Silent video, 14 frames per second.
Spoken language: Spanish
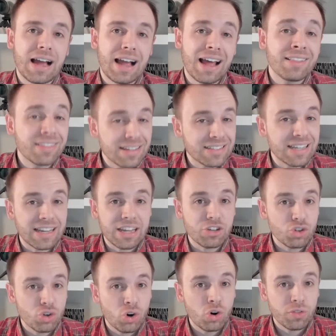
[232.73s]
antes de que
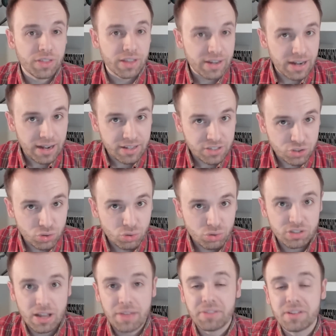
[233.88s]
yo cerrara
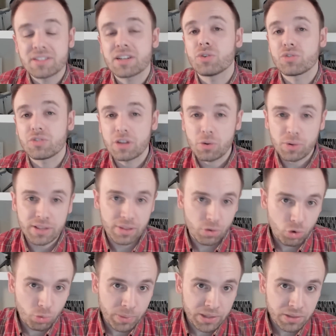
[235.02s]
estos, hacerse con los 50
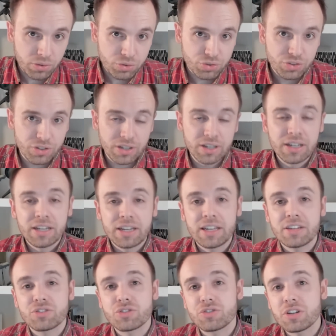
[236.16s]
documentos. Y
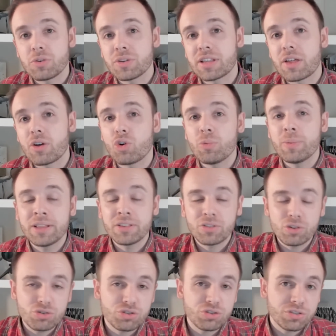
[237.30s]
en esos 50
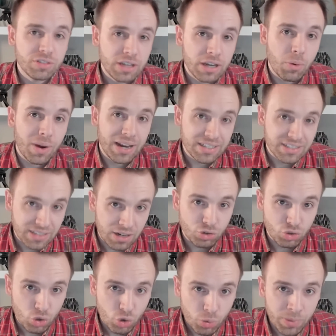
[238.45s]
documentos, igual están los
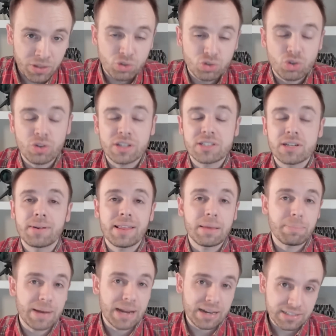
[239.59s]
documentos donde se habla de
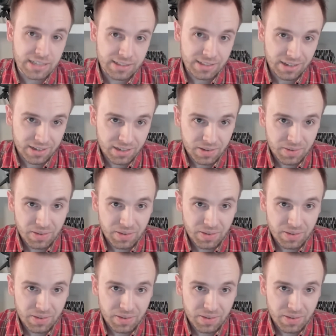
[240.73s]
planes de ataque.